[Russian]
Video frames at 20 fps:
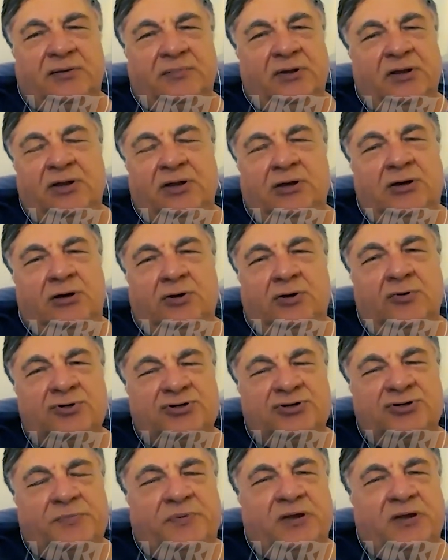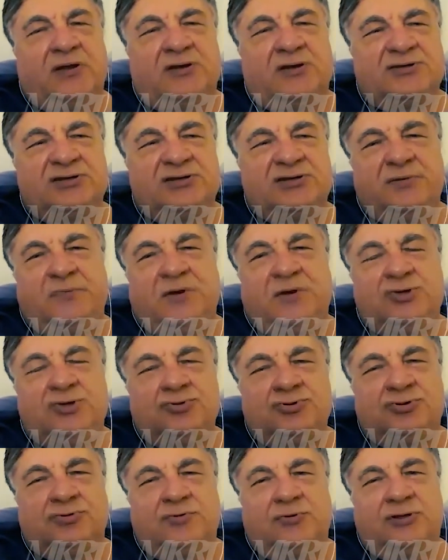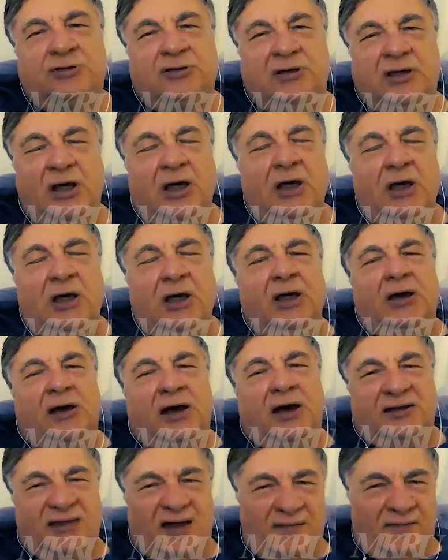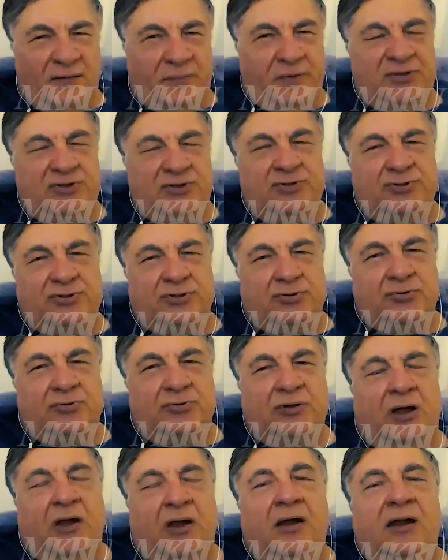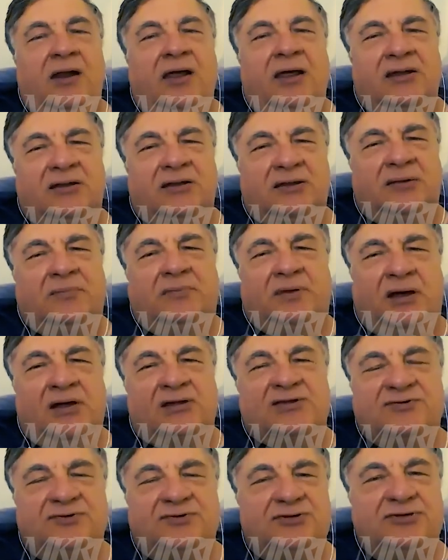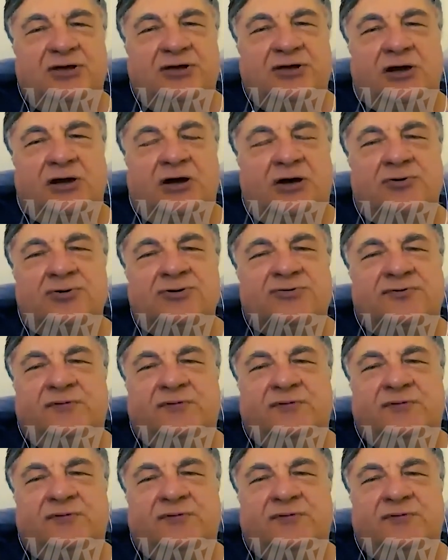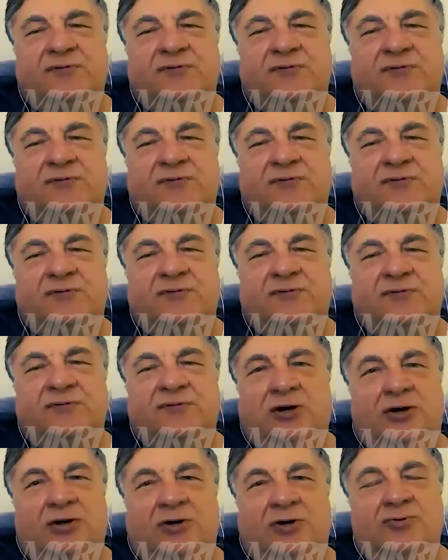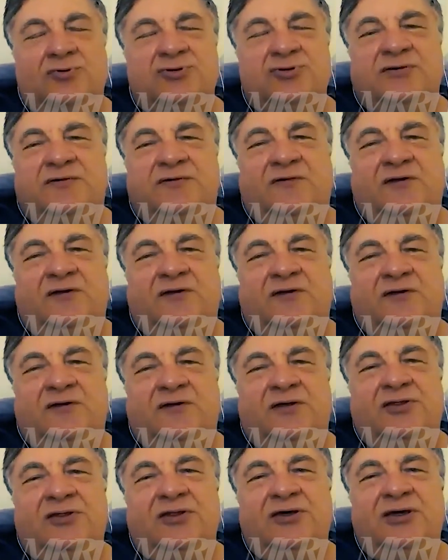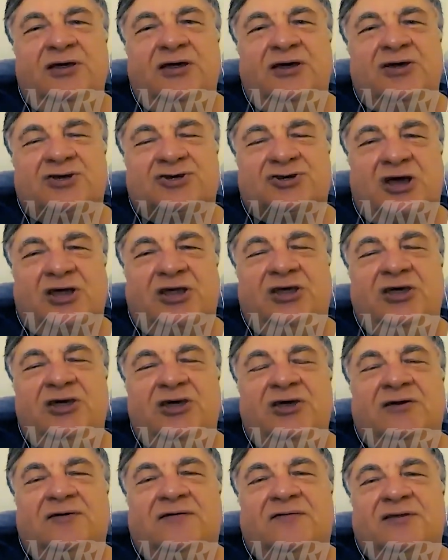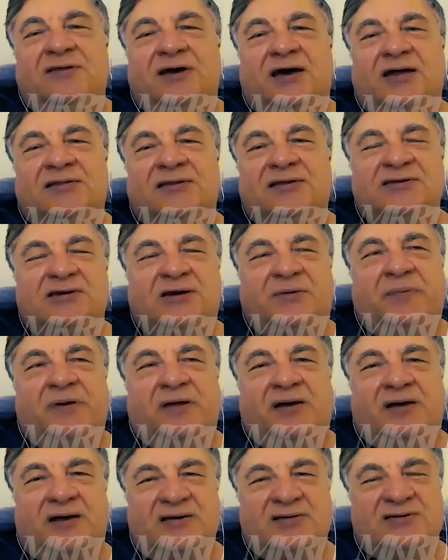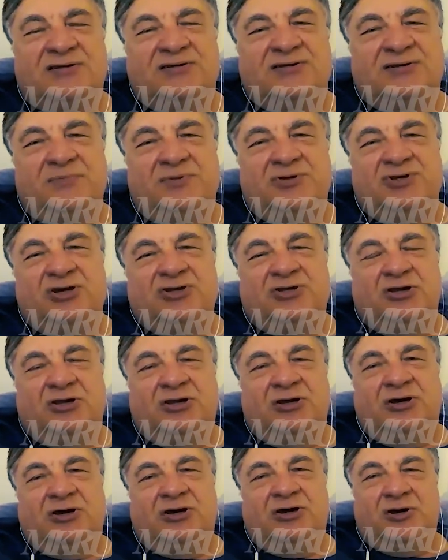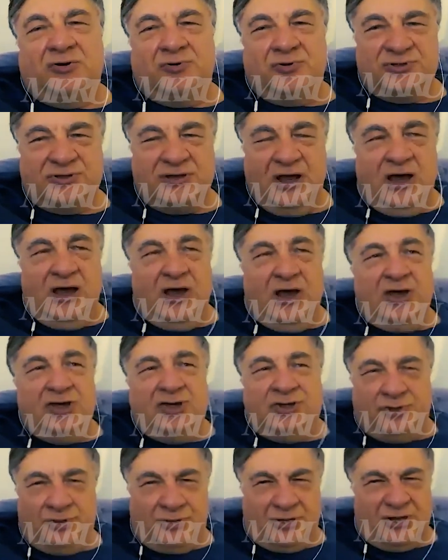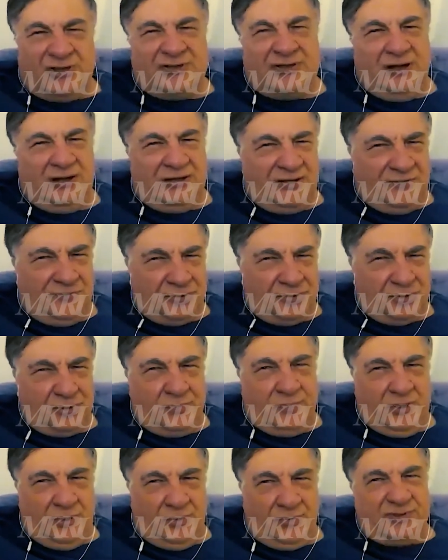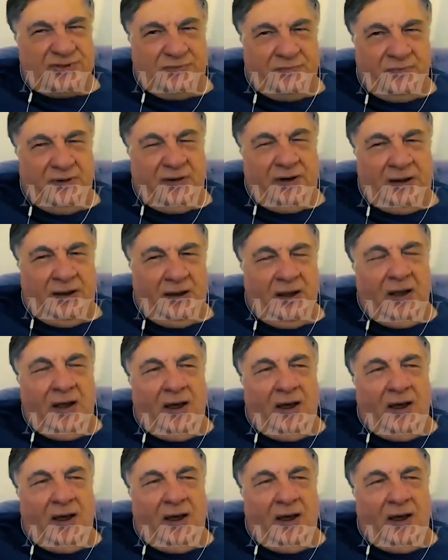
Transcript: и розы прекрасно себя чувствуют. И когда вы придете туда летом на цветение роз, вы будете просто э, удивлены, шокированы от этих прекрасных, замечательных роз. Еще раз, для того, чтобы розы были